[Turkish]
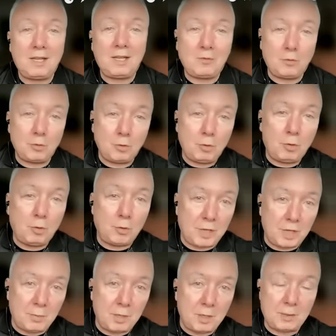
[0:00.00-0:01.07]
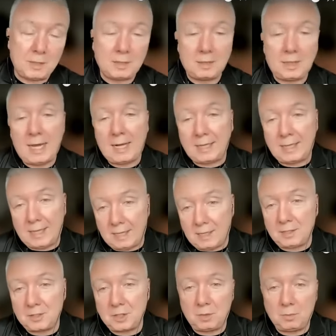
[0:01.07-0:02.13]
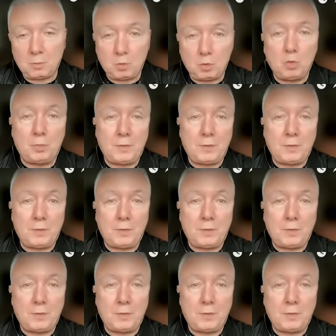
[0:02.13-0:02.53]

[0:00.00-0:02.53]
Telefonuyla oynayamayabilirdi. Yani kenara çekip